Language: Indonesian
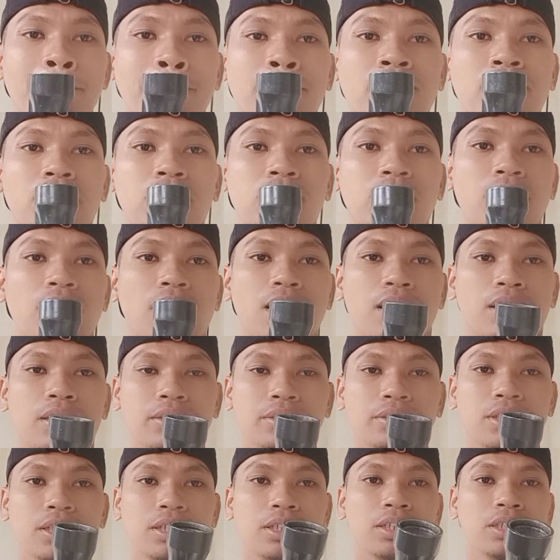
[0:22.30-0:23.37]
Nah,
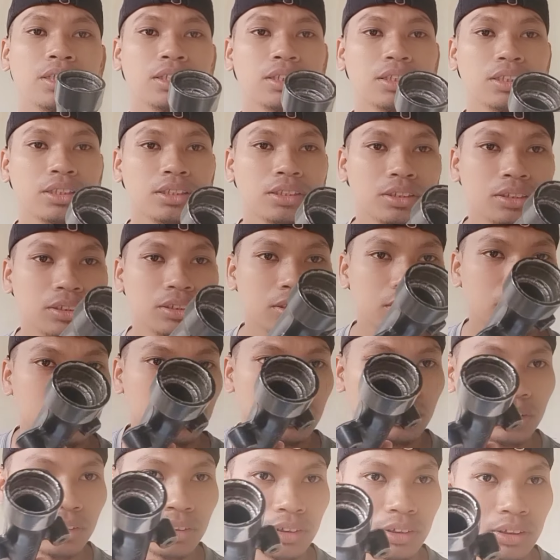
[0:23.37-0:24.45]
jadi
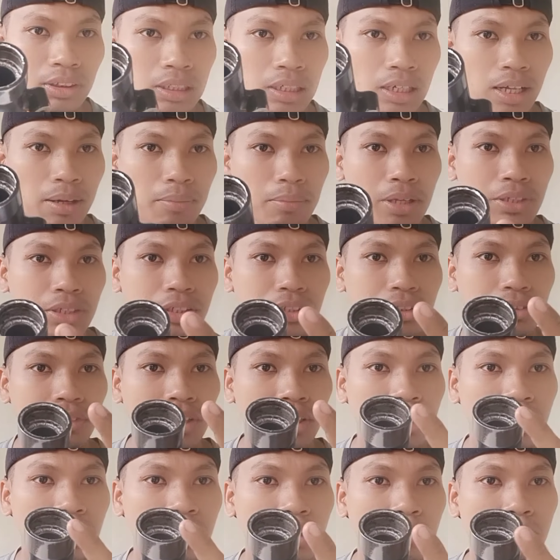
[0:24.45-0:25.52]
seal lamanya sudah
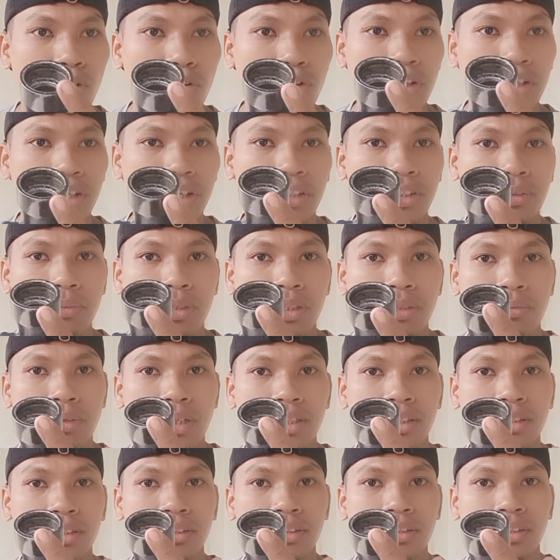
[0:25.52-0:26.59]
kita bongkar ya teman-teman
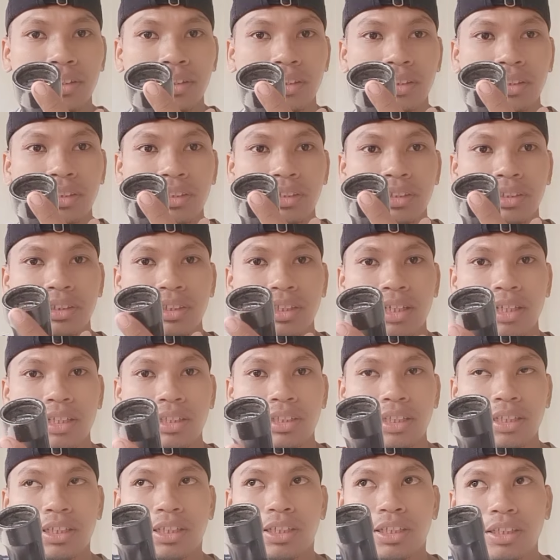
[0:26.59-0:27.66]
ya
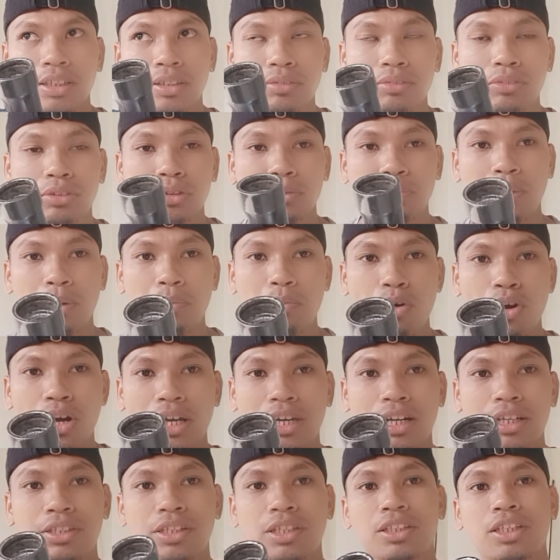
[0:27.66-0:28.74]
Jadi untuk
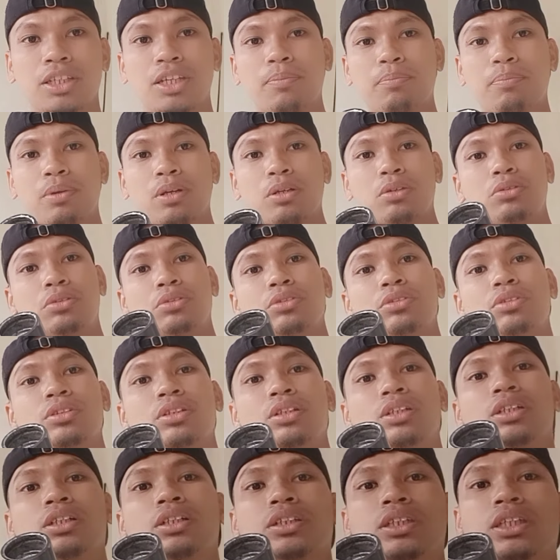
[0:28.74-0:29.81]
pembongkarannya tidak perlu
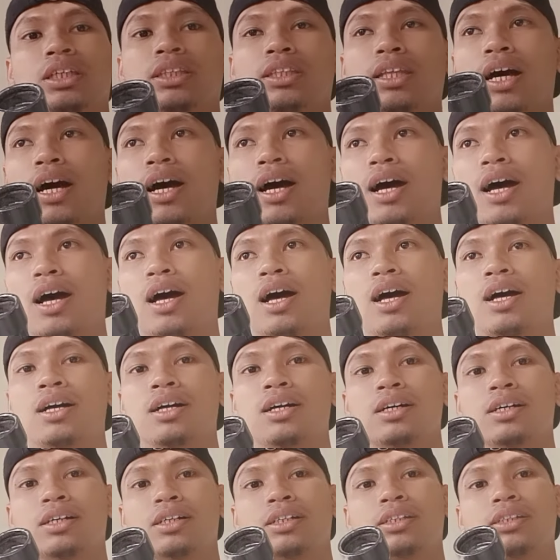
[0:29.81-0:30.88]
uh, kita
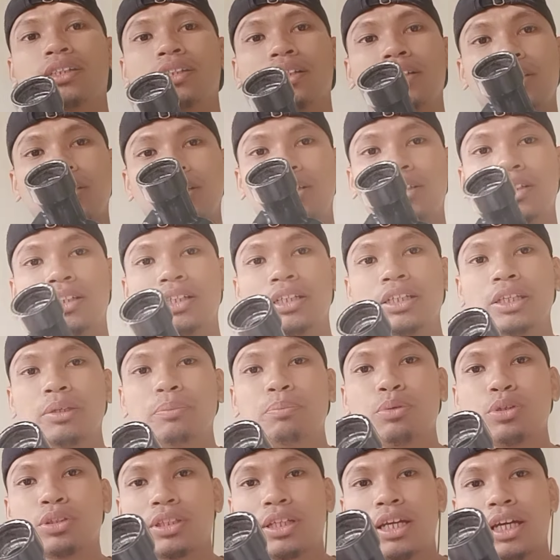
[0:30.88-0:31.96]
Eh,
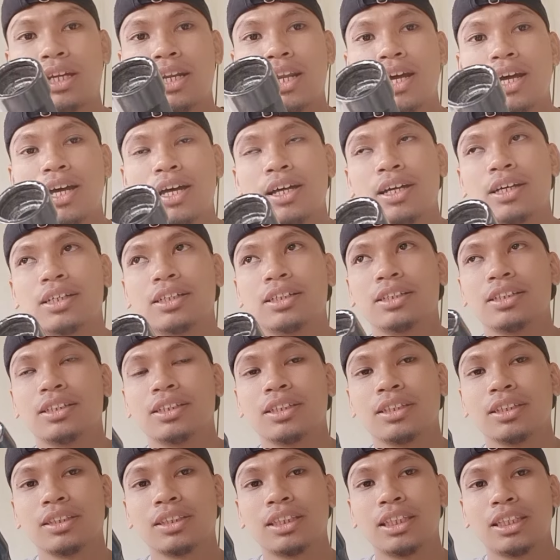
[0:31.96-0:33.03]
liput karena uh,
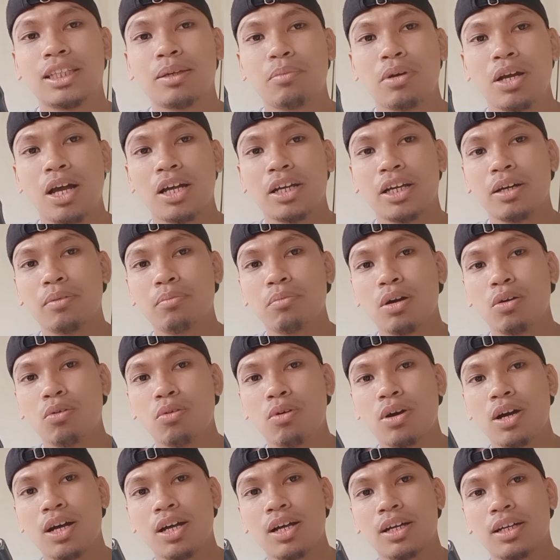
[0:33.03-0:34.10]
kita menganggap
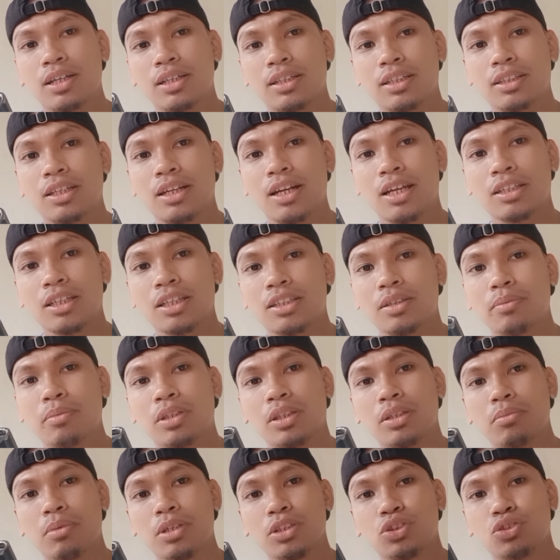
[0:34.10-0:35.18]
bahwa rata-rata
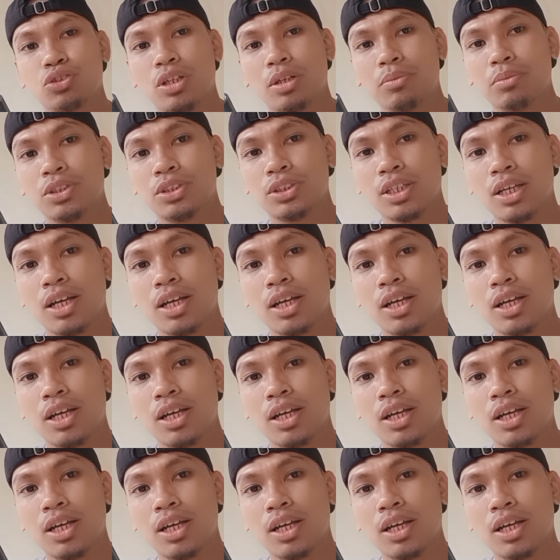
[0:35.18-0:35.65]
teman-teman sudah bisa